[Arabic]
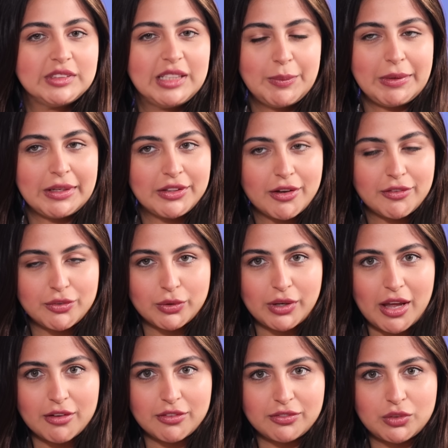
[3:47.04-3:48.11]
يعمل اظافره
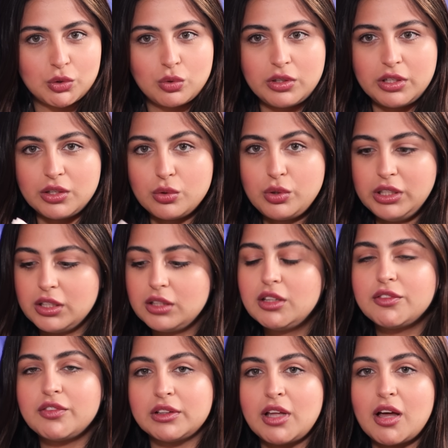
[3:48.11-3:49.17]
كيف تقول لي روح
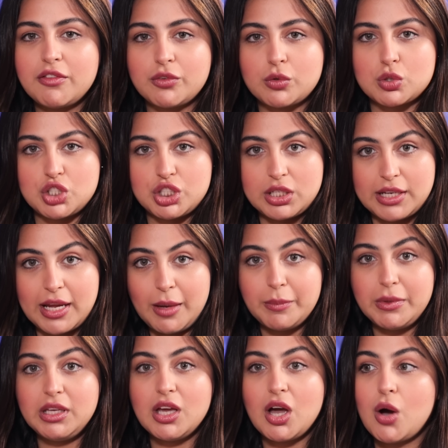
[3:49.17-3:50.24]
ينظف اظافره ويشيل
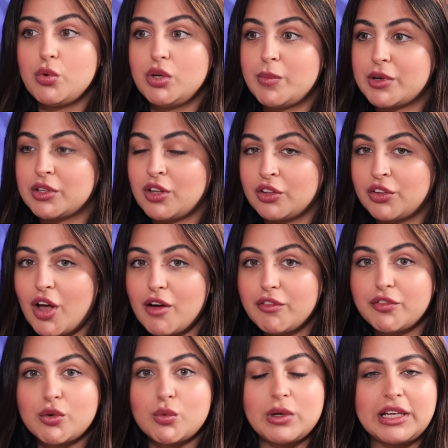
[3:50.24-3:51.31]
لحميه ويبرد
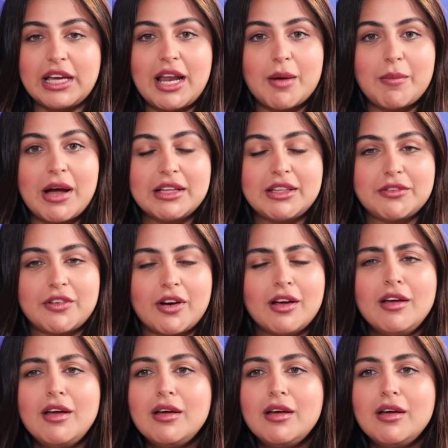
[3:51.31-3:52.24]
اظافره والكلام هذا ف